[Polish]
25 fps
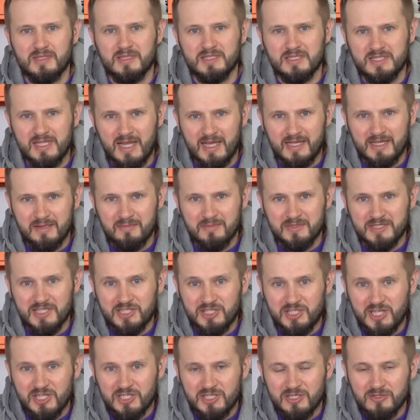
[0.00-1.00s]
Zanim
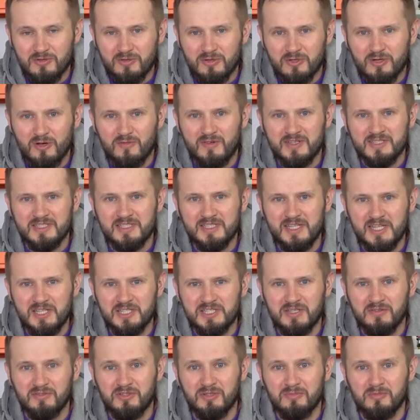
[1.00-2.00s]
zaczniecie drukować
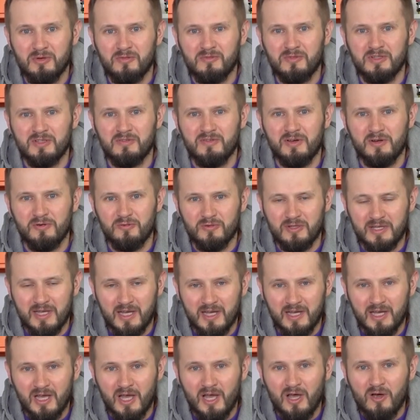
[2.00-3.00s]
zdjęcia w domowych
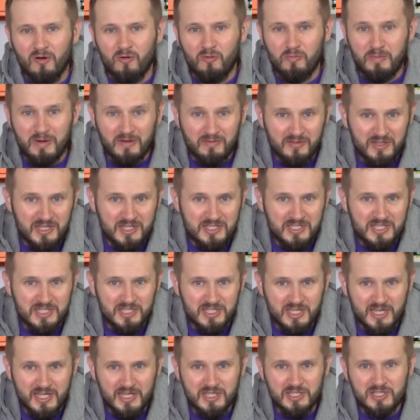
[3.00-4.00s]
warunkach,
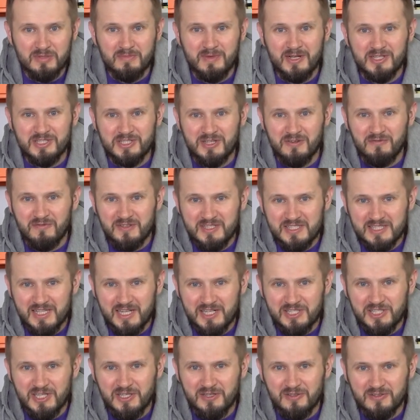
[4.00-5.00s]
upewnijcie się, że macie
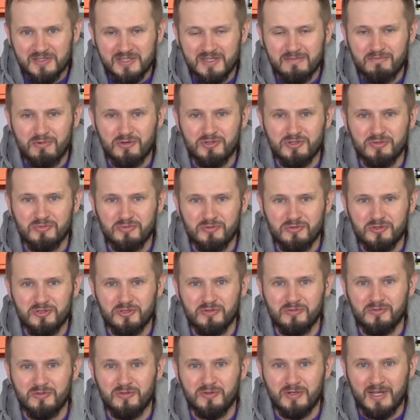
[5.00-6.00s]
wystarczający poziom
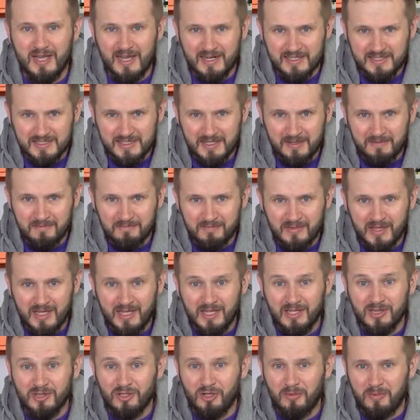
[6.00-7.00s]
tuszu w drukarce –
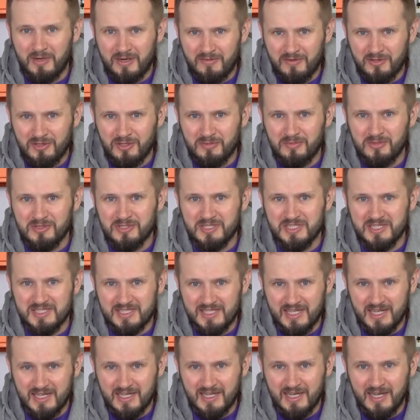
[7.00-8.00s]
Dobra wiadomość
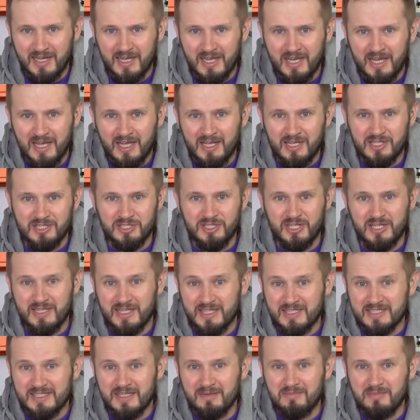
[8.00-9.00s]
jest taka,
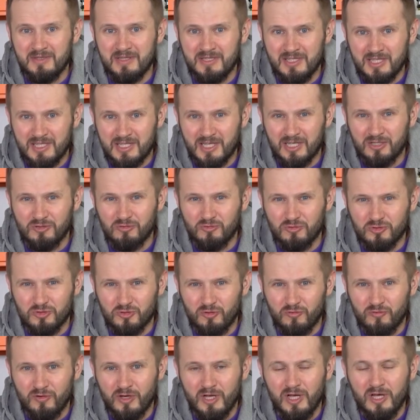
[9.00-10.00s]
że na zamiennikach
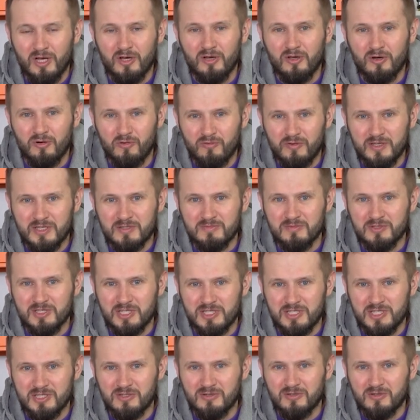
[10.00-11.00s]
tuszów również
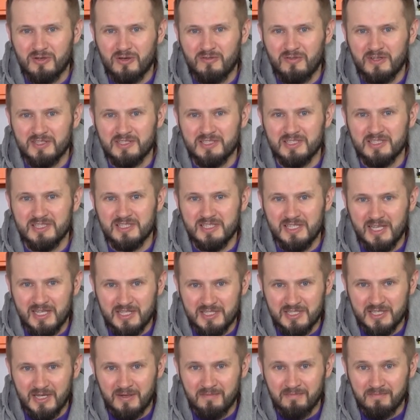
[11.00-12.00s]
możecie drukować
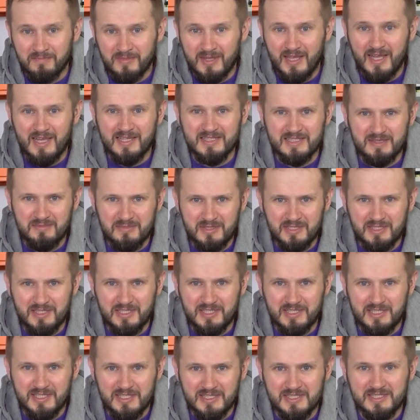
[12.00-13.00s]
zdjęcia, a
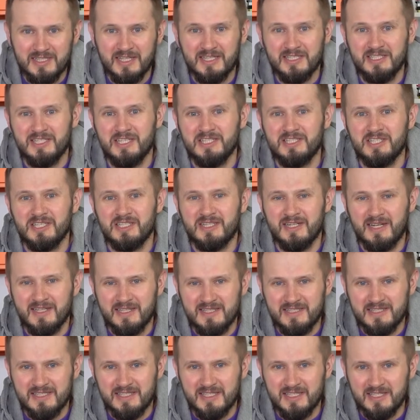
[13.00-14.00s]
zamienniki znajdziecie
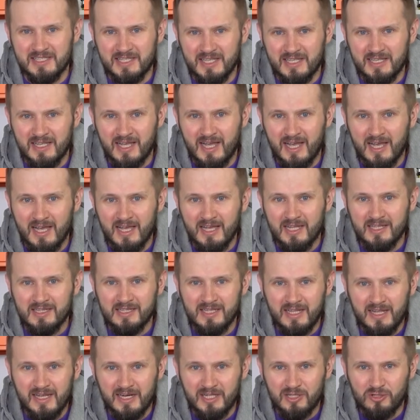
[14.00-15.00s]
tradycyjnie na
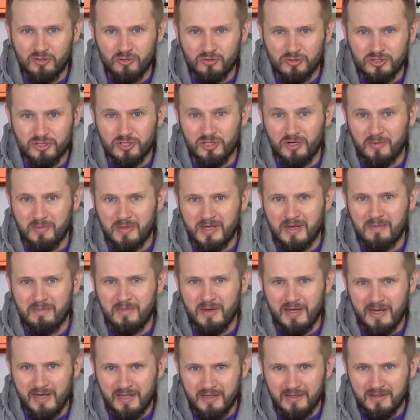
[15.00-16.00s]

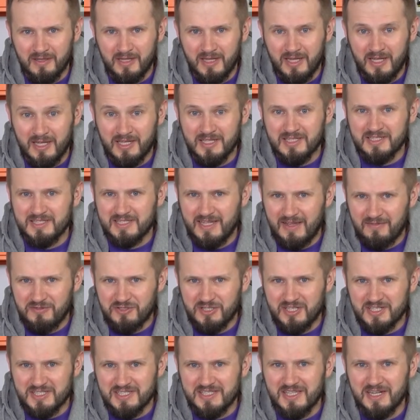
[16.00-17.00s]
drtusz.pl,
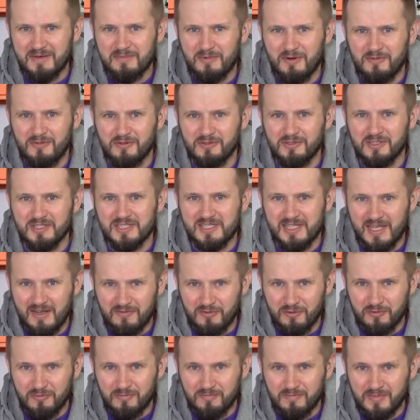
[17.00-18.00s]
zawsze z darmową
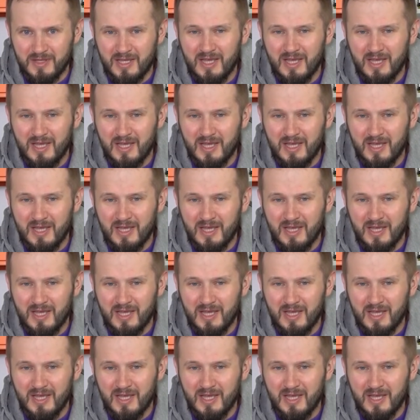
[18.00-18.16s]
dostawą.